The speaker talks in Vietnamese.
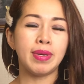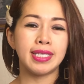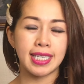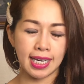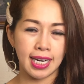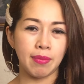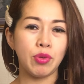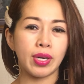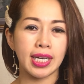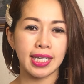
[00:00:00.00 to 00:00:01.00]
mình trang điểm
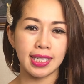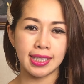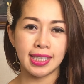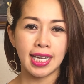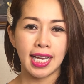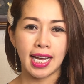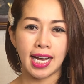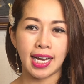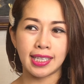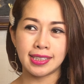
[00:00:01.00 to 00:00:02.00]
một cách ừ,
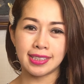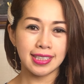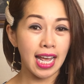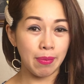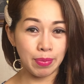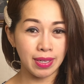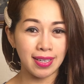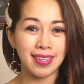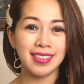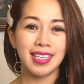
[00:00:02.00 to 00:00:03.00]
à, đẹp
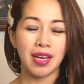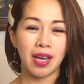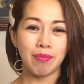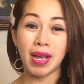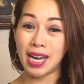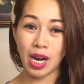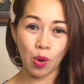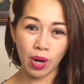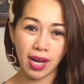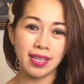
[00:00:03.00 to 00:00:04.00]
hơn bền lâu
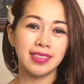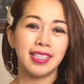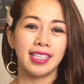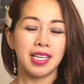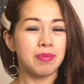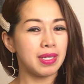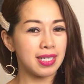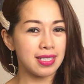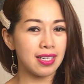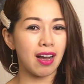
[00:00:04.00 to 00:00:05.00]
hơn thì mình
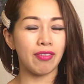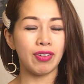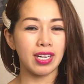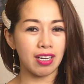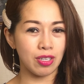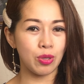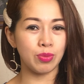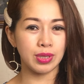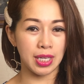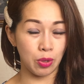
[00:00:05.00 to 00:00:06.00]
cứ còn vẫn còn
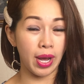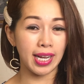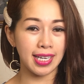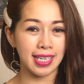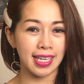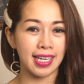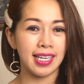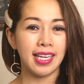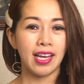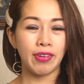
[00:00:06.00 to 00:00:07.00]
dùng xịt khoáng anh chị ha
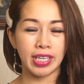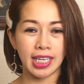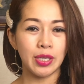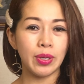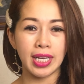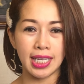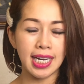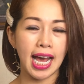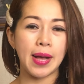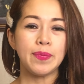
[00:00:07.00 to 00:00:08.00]
vậy thì lưu ý
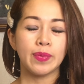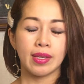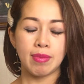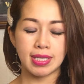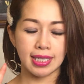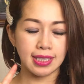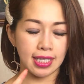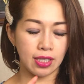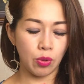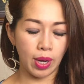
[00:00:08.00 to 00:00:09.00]
là mình sẽ
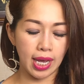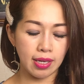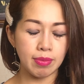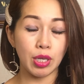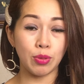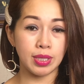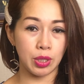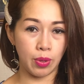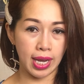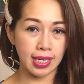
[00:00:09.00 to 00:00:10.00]
xịt khoáng mình dùng xịt
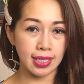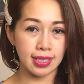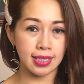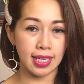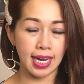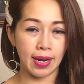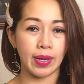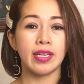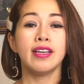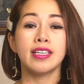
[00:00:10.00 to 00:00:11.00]
khoáng như thế nào nè
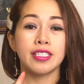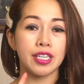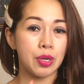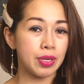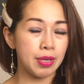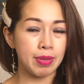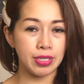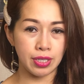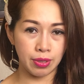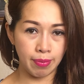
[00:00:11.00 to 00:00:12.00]
sau khi mình
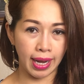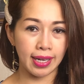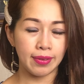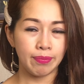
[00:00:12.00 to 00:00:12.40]
rửa mặt